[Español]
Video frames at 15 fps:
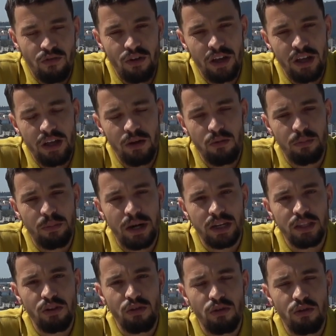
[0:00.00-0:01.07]
Fue un
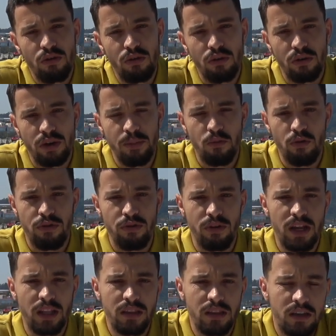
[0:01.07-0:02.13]
partido
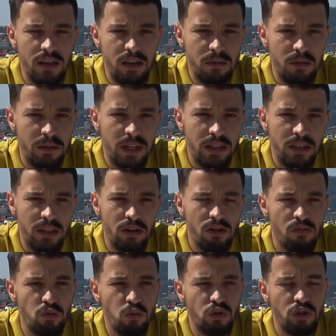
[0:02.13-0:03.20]
emocionante, vibrante,
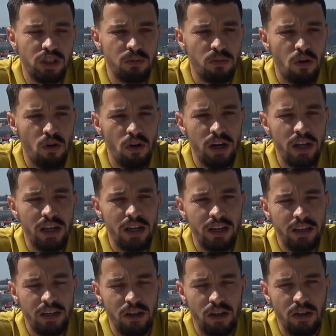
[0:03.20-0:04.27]
con muchísimos goles
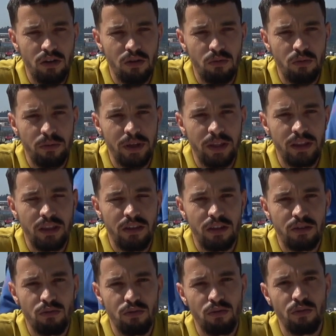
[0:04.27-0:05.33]
y, como bien
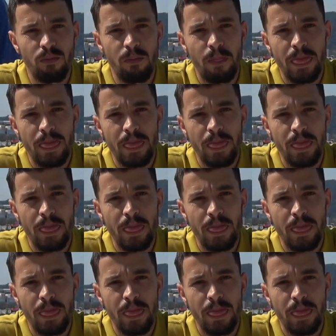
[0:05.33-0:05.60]
dices tú,